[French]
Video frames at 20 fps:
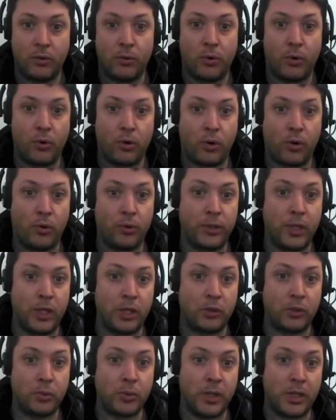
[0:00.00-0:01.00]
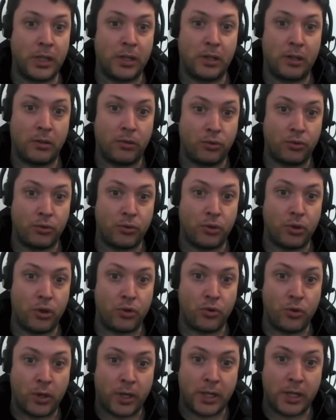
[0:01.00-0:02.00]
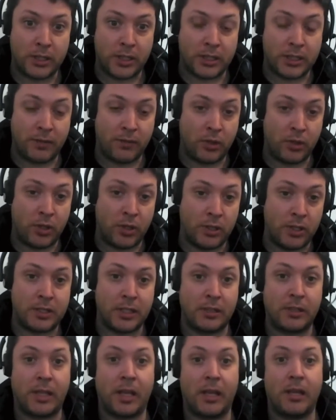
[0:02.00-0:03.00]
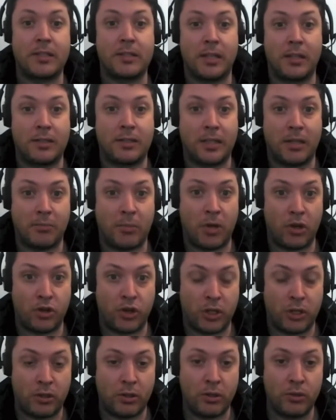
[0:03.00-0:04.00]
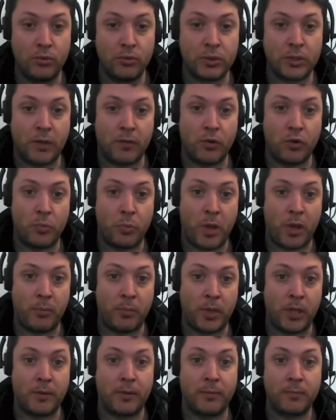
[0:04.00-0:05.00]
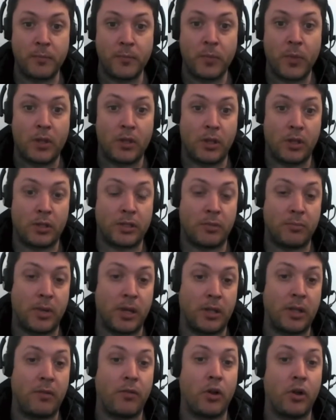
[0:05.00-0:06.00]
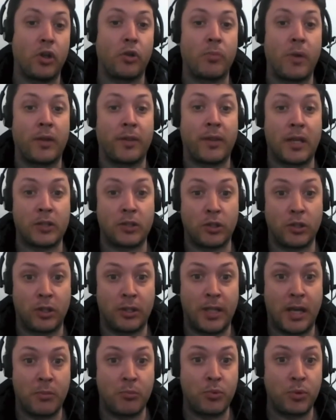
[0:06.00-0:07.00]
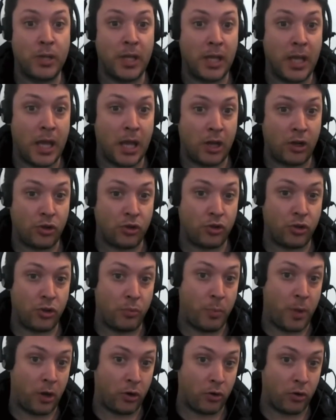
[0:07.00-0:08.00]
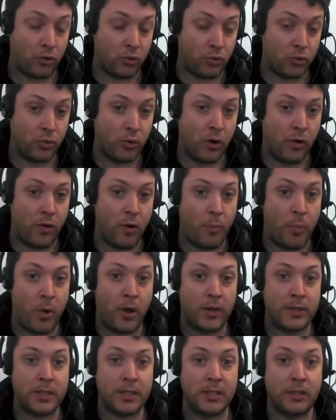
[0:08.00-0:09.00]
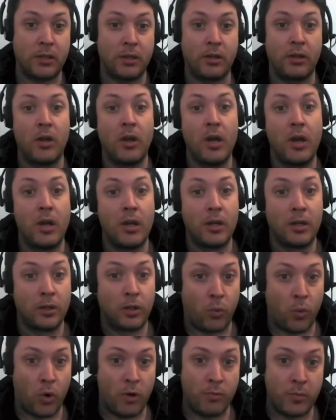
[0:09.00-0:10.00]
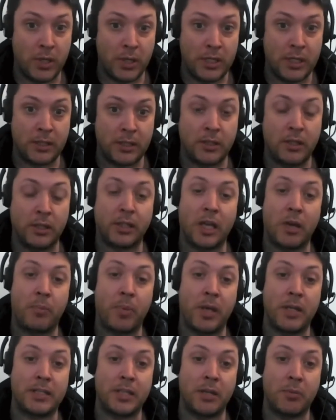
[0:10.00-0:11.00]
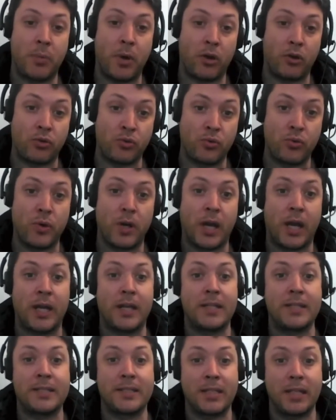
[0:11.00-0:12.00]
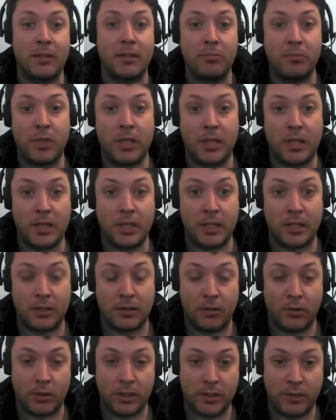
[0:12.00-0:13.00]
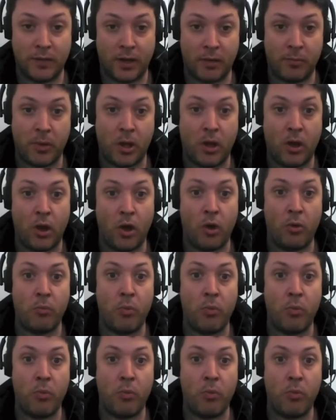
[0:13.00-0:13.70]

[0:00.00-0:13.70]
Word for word: au, au day to day, au jour le jour, qu'est-ce que ça va donner cette machine-là? Nous, ça va nous permettre de seulement d'avoir une augmentation d'embouteillage par jour. On passer de 3000 litres de capacité par jour à 7000 litres. Donc, c'est vraiment un